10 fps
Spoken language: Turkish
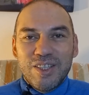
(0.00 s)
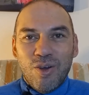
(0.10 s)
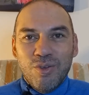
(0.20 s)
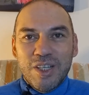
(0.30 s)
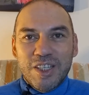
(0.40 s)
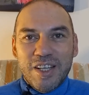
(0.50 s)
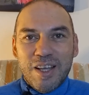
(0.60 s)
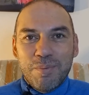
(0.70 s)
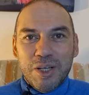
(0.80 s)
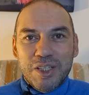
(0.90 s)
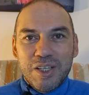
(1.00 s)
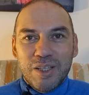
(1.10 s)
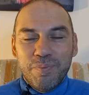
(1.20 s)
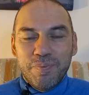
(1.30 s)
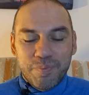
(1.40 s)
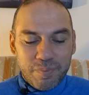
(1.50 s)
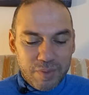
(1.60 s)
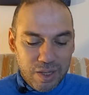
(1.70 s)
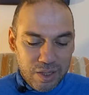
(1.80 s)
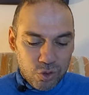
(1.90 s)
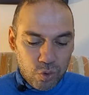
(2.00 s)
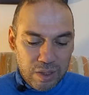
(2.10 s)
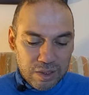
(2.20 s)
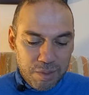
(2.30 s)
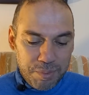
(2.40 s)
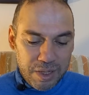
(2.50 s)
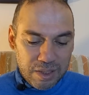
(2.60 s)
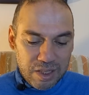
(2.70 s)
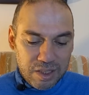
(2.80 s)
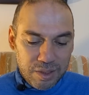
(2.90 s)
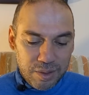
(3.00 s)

önce şeyden başlayalım. Şu anda bir adet